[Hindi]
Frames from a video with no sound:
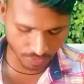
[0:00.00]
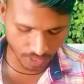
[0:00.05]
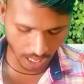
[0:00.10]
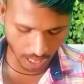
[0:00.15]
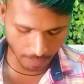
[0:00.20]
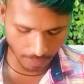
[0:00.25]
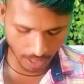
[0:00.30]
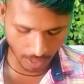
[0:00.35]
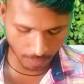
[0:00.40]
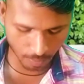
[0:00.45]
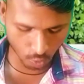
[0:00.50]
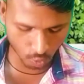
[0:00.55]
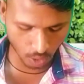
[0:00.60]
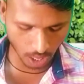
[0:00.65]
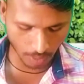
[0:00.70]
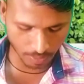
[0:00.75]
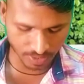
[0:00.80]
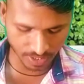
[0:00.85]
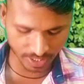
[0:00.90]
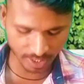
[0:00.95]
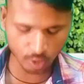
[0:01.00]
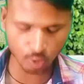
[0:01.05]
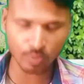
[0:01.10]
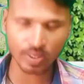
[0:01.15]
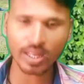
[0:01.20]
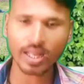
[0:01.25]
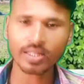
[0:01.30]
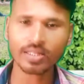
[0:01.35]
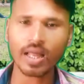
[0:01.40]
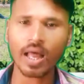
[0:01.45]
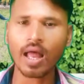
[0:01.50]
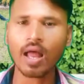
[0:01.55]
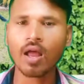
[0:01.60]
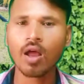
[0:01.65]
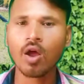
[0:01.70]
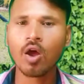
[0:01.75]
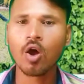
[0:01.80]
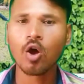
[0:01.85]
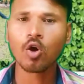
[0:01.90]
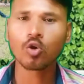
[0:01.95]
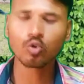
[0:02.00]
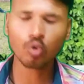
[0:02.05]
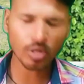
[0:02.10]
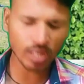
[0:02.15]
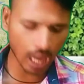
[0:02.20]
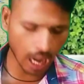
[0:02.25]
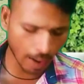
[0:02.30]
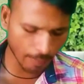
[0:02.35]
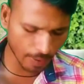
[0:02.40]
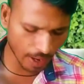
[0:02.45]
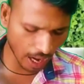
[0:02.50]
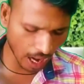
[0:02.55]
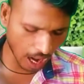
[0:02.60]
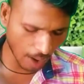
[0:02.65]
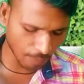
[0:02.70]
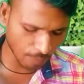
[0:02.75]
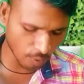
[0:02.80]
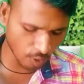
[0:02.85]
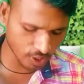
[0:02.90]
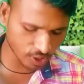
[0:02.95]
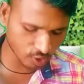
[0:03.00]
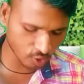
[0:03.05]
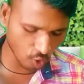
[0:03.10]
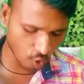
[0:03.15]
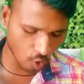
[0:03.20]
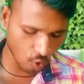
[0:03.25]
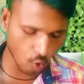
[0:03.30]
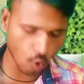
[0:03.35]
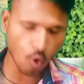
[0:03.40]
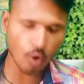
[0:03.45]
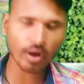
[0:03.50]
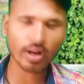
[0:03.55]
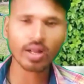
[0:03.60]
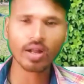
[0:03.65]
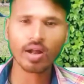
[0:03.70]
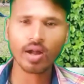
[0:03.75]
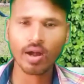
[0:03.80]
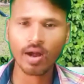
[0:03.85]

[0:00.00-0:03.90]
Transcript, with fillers: यहाँ पे आपको ऑप्शन देखने को मिल जाता है तो यहाँ पे आपको इसको ऑन